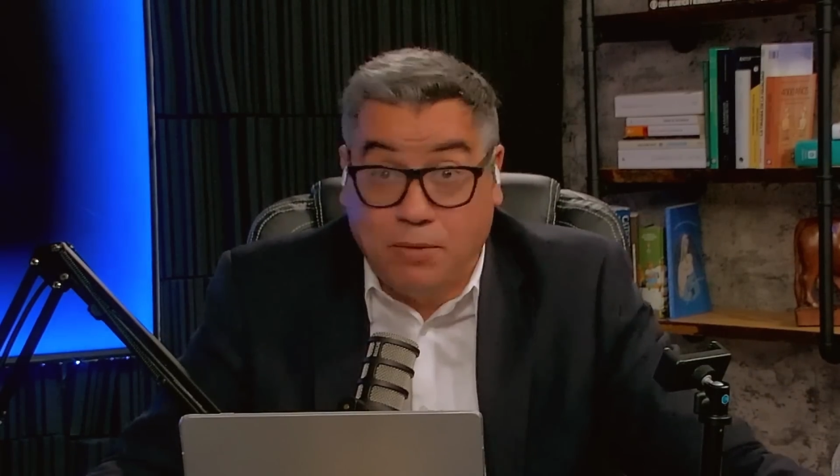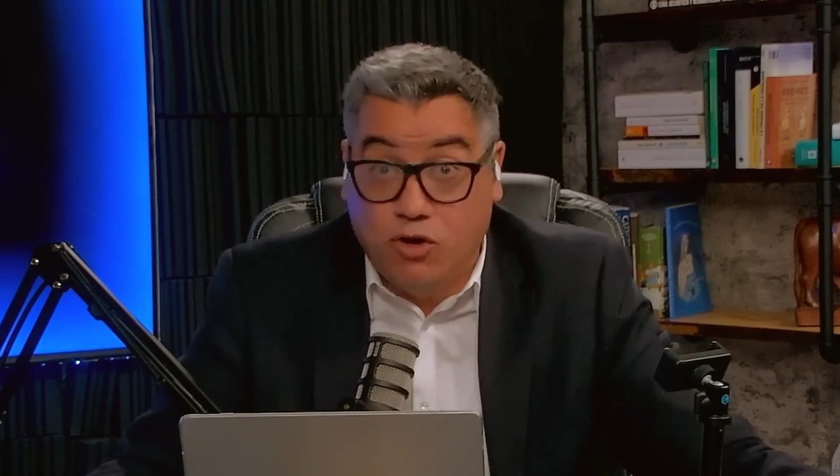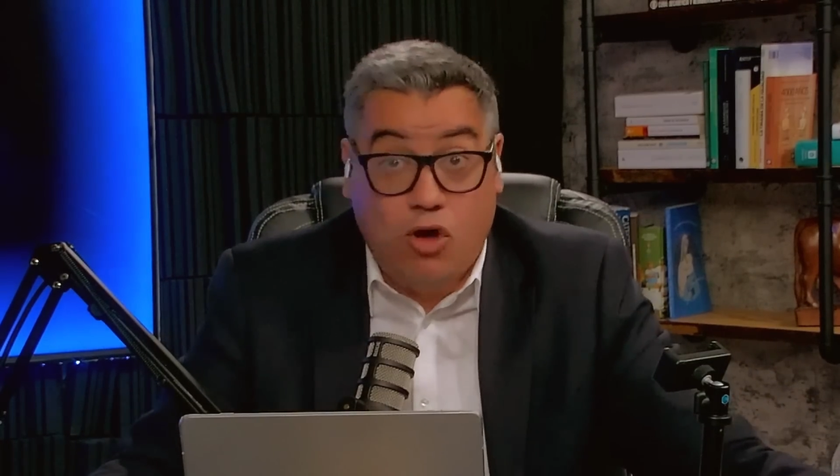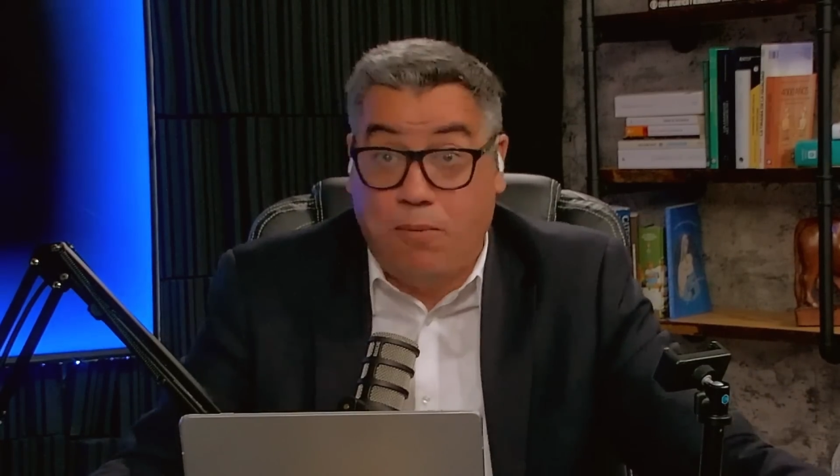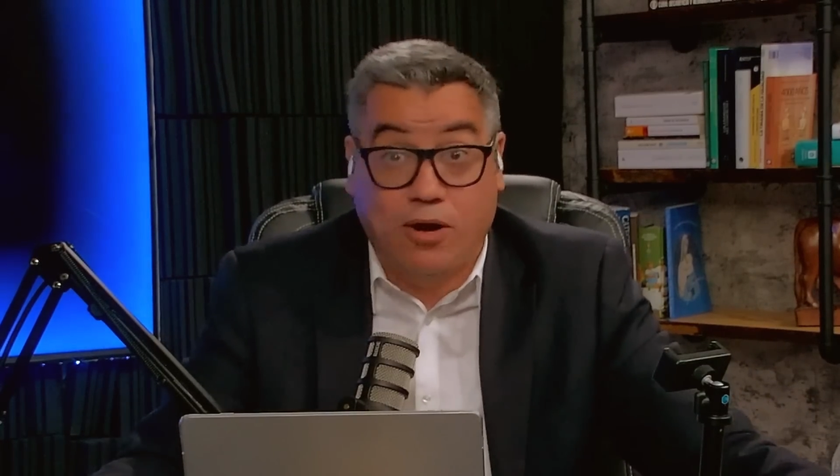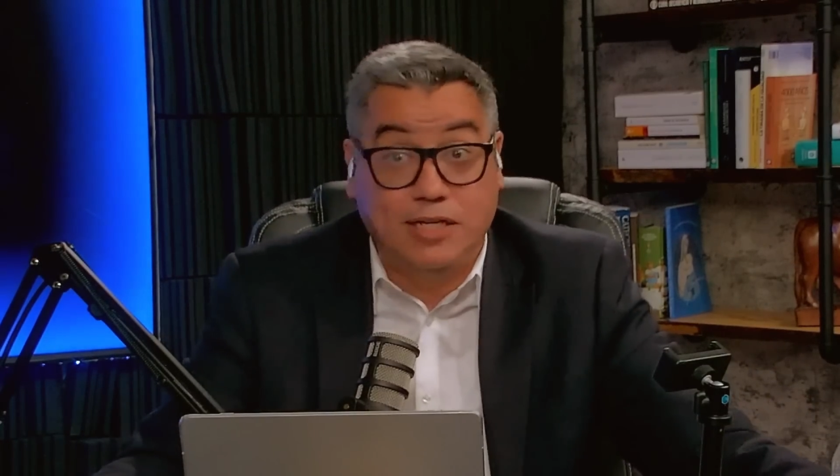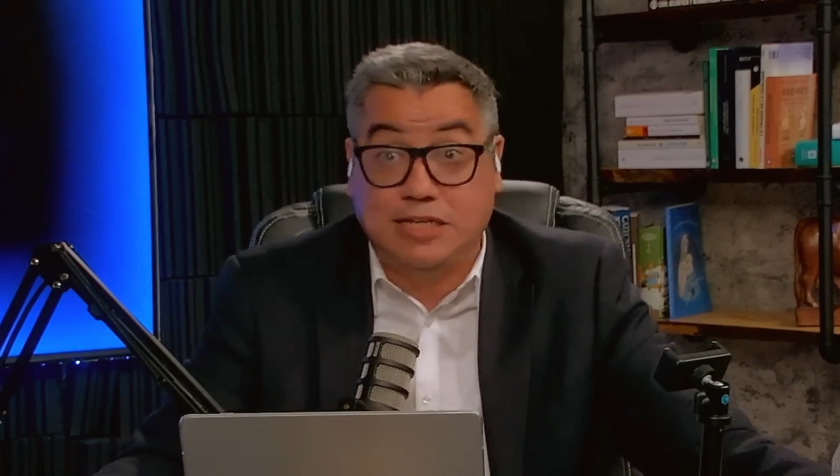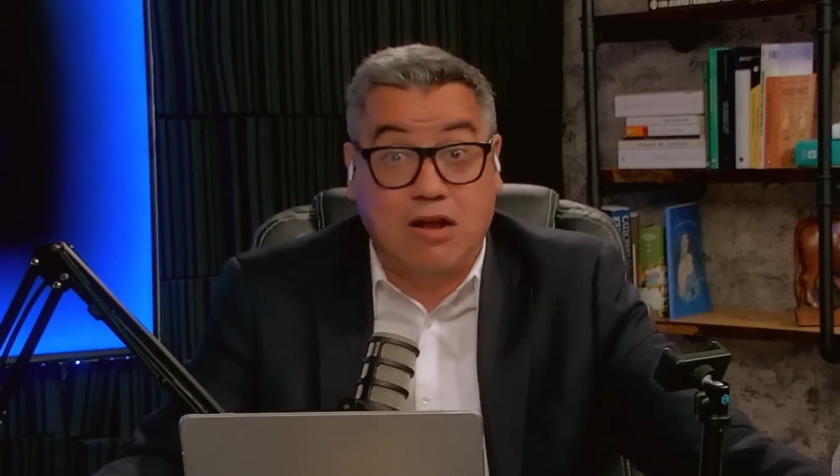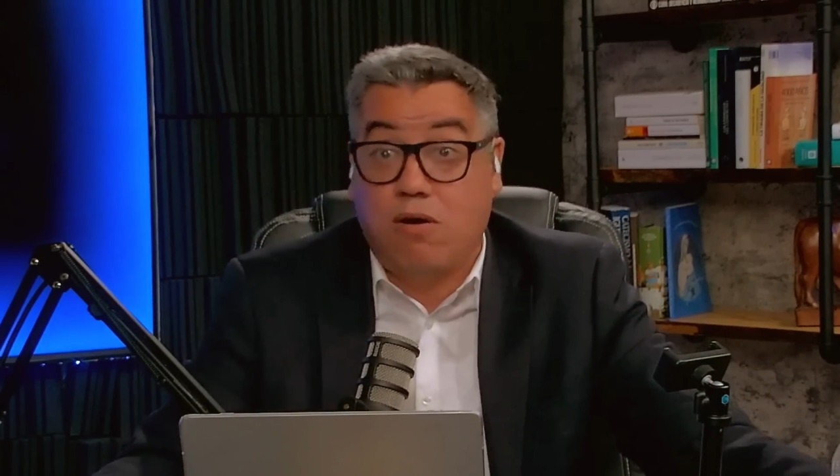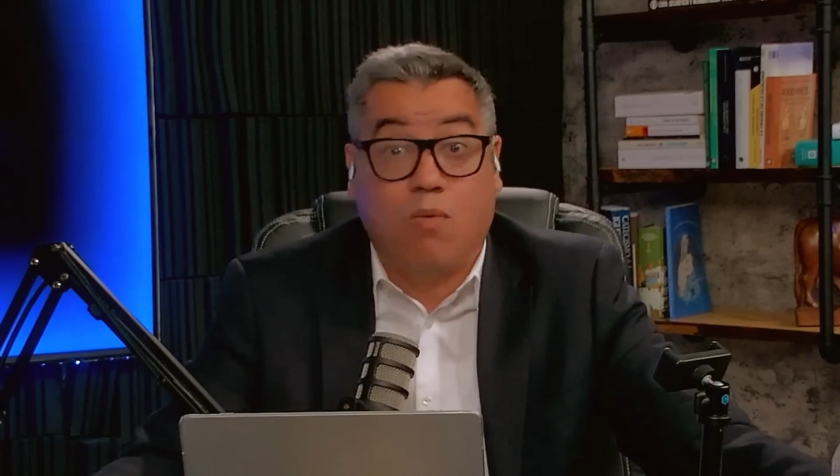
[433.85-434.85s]
pero no porque
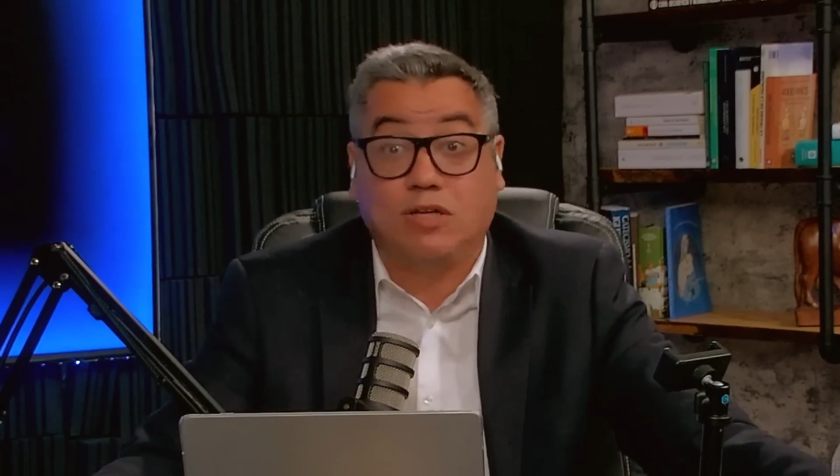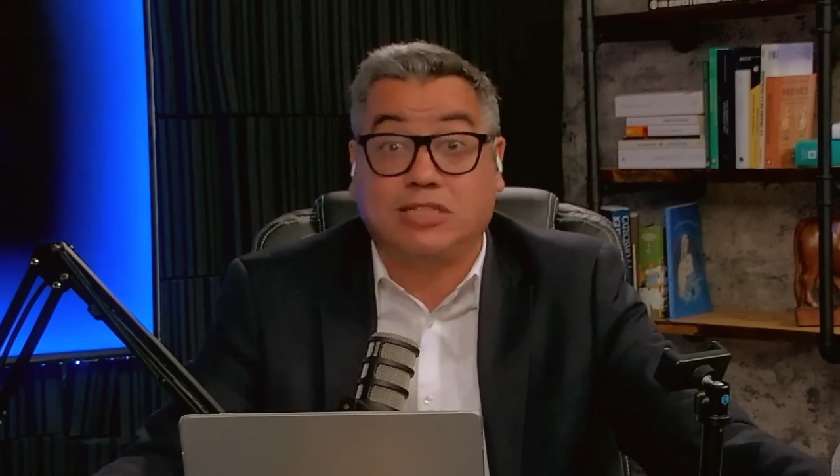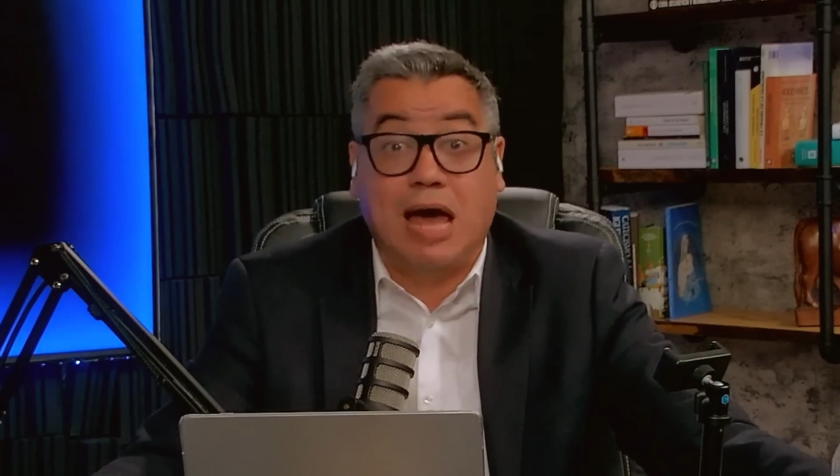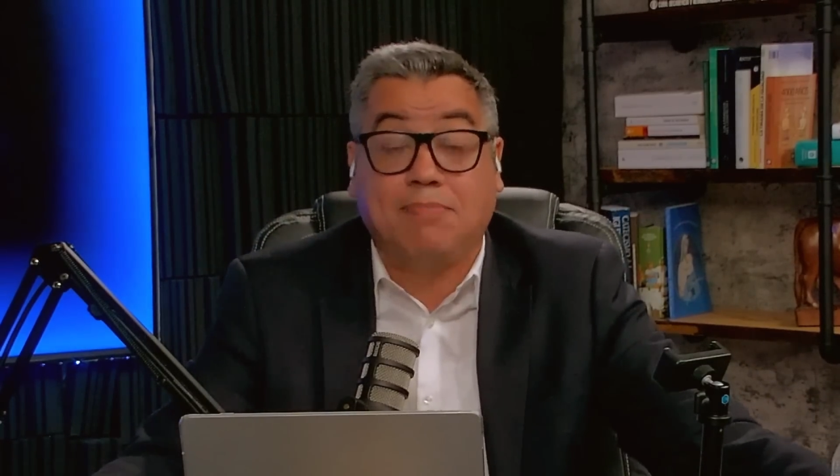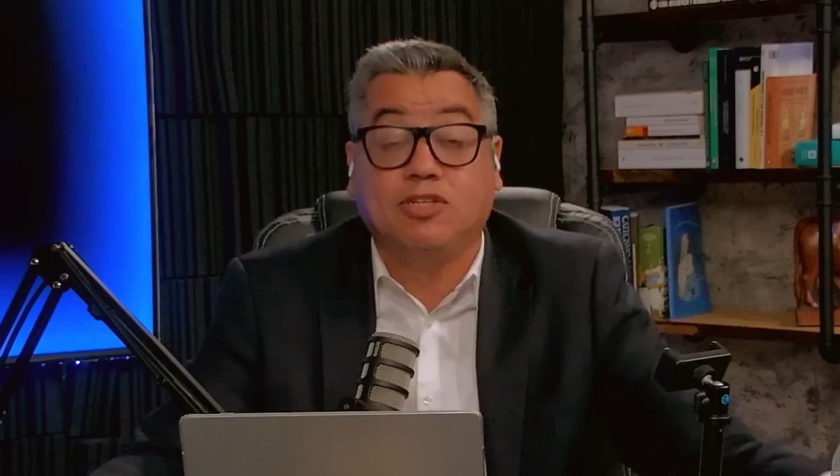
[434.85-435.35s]
entraron a WhatsApp,